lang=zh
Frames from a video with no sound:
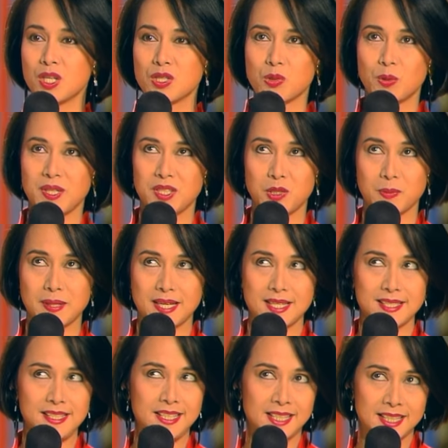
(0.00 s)
是，所以就把
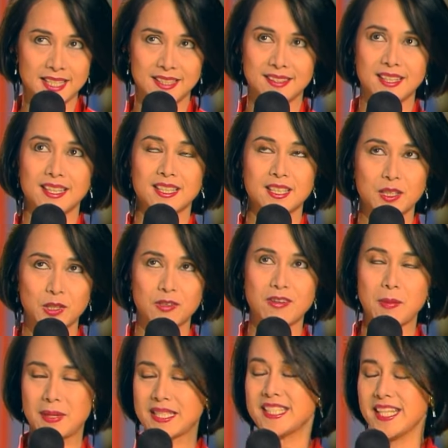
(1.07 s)
一狠呢，头
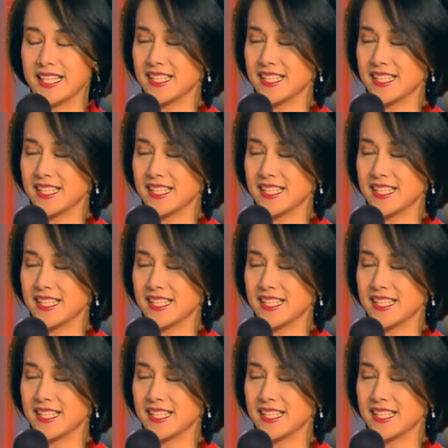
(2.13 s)
发把它剪